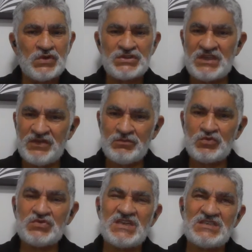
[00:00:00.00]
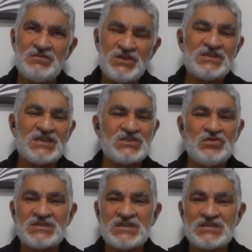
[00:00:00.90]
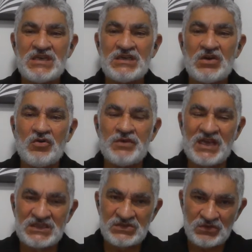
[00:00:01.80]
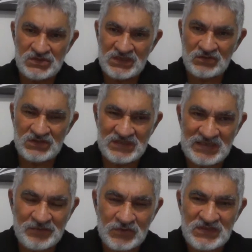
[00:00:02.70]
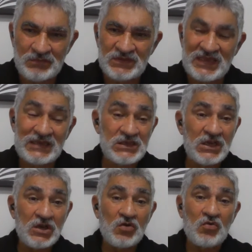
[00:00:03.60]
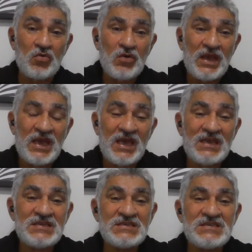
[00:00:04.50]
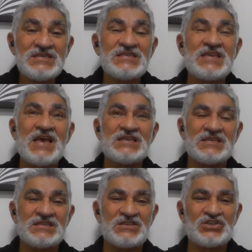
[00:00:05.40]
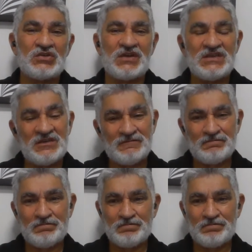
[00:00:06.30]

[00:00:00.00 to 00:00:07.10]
nós devemos nos eximir das nossas obrigações, das nossas responsabilidades, com esses Césares que estão aí.